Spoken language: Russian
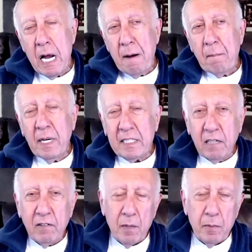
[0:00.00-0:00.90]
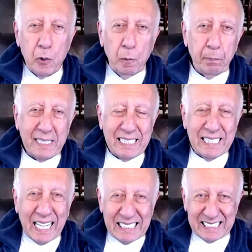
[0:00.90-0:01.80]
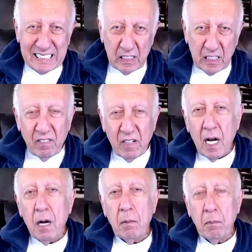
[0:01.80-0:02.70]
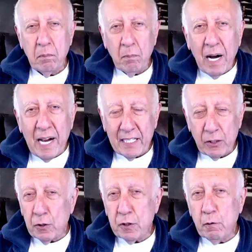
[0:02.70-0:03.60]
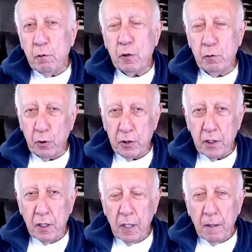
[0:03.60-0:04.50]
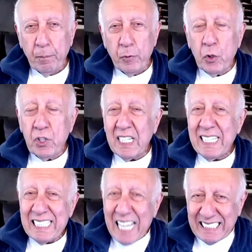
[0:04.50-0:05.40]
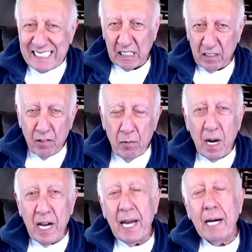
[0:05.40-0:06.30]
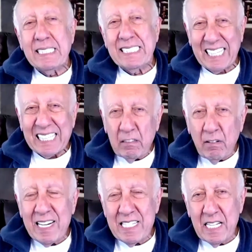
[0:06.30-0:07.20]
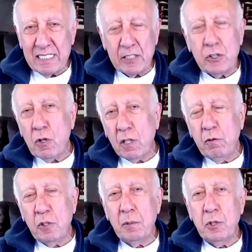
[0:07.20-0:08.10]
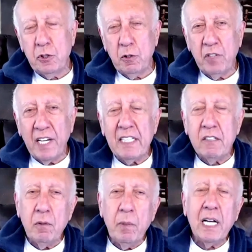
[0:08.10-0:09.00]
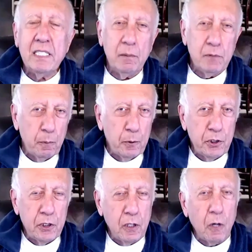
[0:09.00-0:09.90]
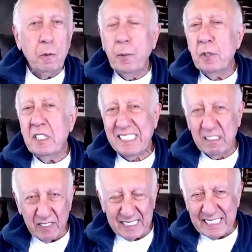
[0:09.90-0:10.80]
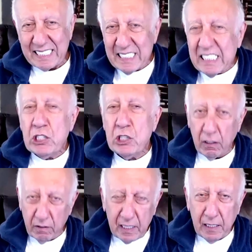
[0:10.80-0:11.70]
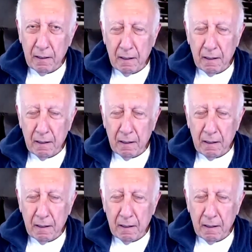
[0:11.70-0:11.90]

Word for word: Мы открываем игру 15 мая, то есть вот-вот. Но 13 мая, за два дня, за 48 часов до этого, мы хотим запустить группу из 20 человек.